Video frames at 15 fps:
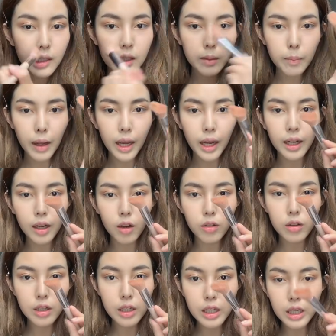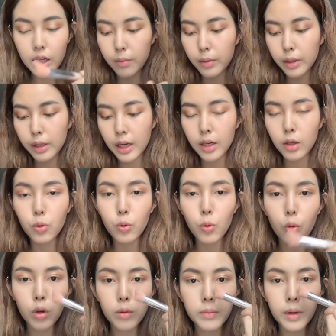ก็ แปรงเนี่ยก็ดีอีกเหมือนกันนะทุก
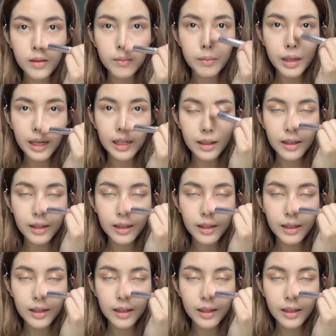คนแบบมัน